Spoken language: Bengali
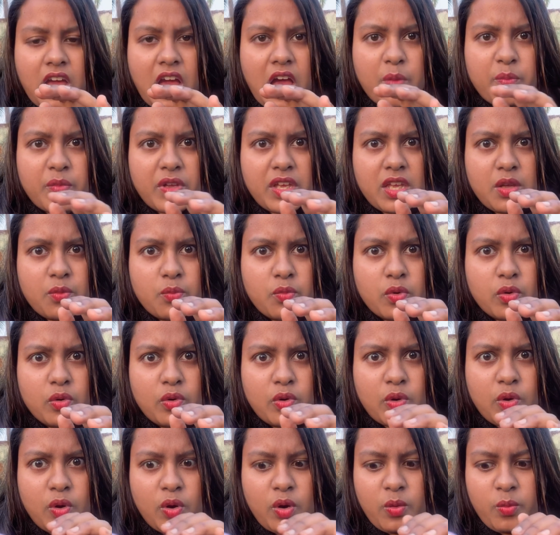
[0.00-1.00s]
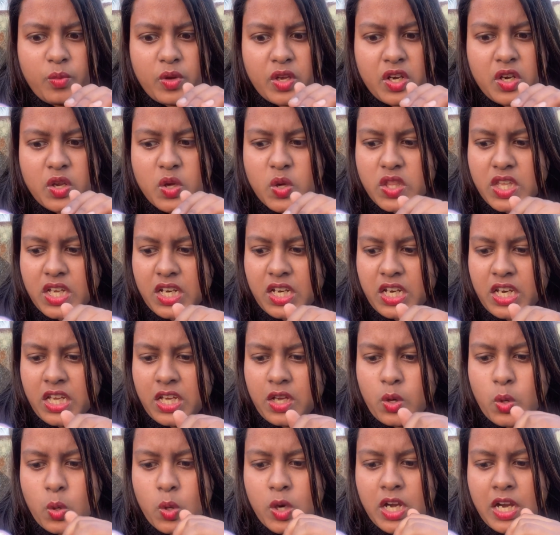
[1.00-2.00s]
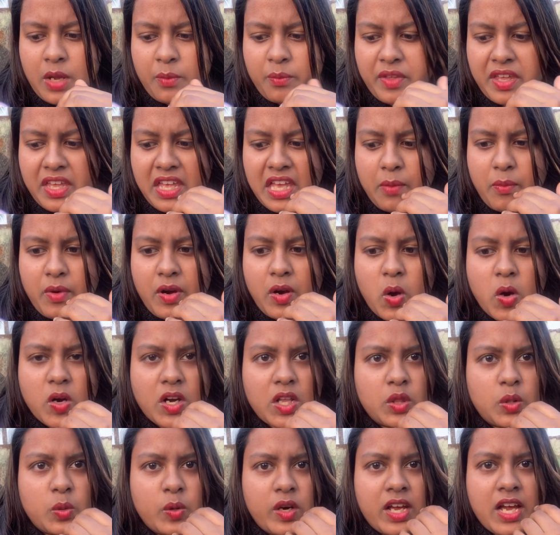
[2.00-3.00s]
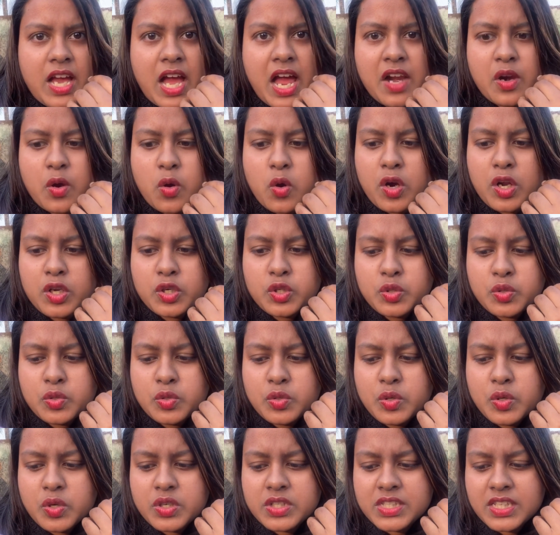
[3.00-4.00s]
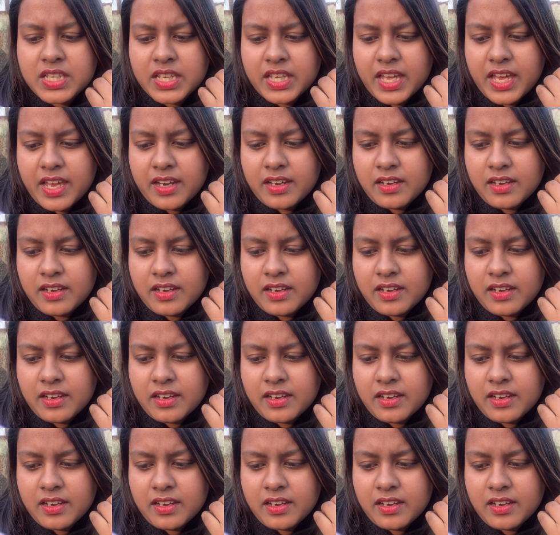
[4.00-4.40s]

আমি কি ভুল কোনো ভিডিওতে ক্লিক করলাম এ আবার হঠাৎ করে গান করা শুরু করছে কেন